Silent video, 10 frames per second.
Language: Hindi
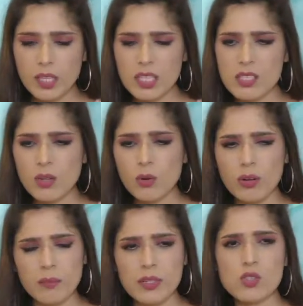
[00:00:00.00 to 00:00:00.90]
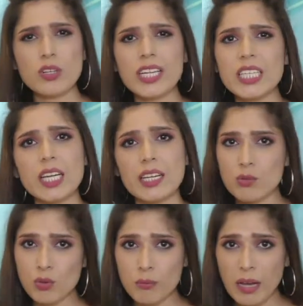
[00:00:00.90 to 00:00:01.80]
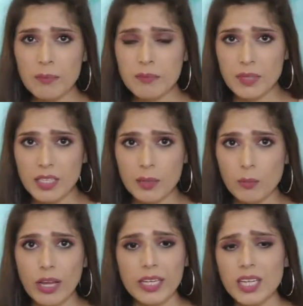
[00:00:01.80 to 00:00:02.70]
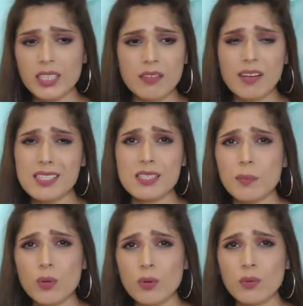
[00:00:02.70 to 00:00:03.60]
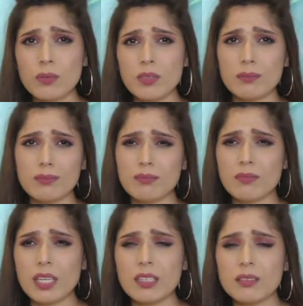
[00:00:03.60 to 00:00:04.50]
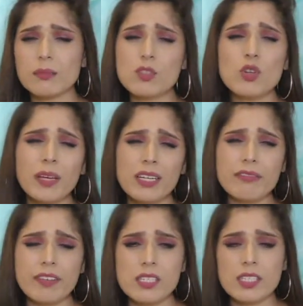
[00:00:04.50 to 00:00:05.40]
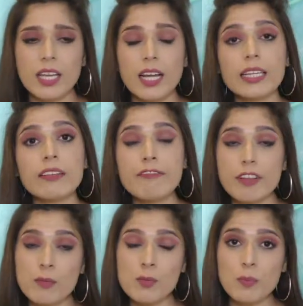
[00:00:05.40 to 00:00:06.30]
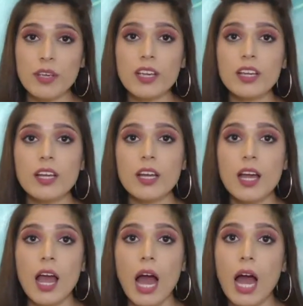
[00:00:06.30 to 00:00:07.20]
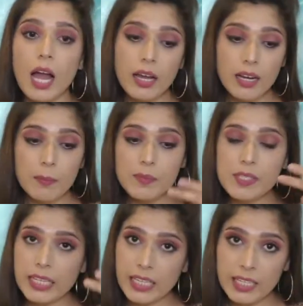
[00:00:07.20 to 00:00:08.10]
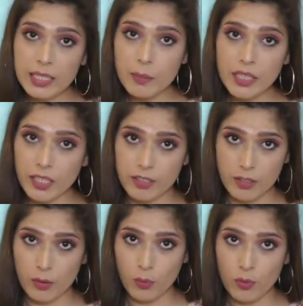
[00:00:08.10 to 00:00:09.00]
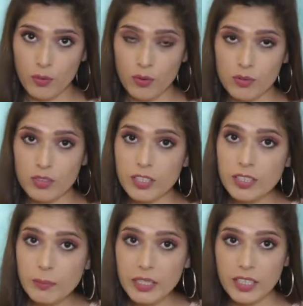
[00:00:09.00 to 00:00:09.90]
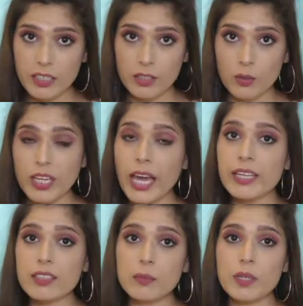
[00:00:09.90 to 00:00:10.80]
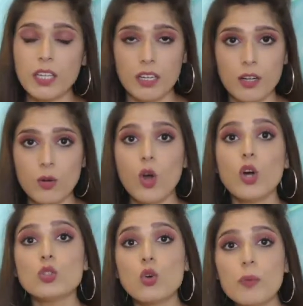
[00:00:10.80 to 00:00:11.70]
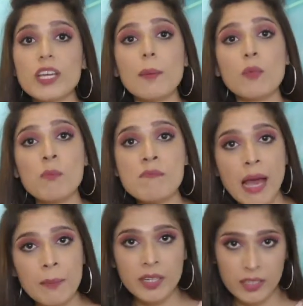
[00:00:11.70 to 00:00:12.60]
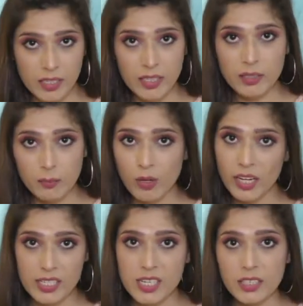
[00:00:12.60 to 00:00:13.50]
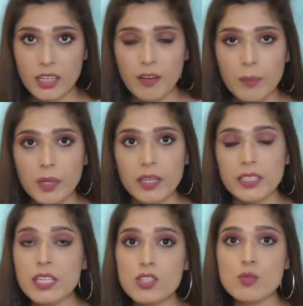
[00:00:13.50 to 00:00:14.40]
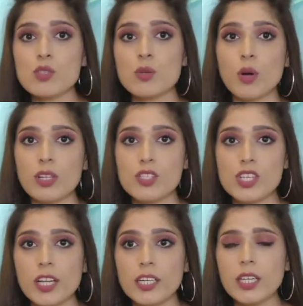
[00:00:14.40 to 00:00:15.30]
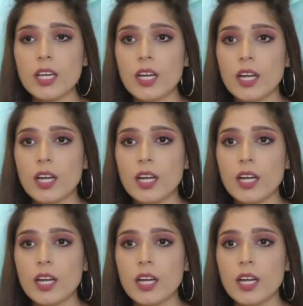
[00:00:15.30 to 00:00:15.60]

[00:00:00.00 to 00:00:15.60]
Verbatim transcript: किसी को बस जो लीड कर रहा है उनको मैम करके बुलाएंगे अदरवाइज सबको जो मैंने फेस किया लेकिन फिल्म्स में अगर आप सेकेंड लीड भी कर रहे हो थर्ड भी कर रहे हो कैरेक्टर भी कर रहे हो तो भी आपको मैम करके ही बुलाया जाता है वहाँ पे ये चीज़ मुझे बहुत अच्छी लगी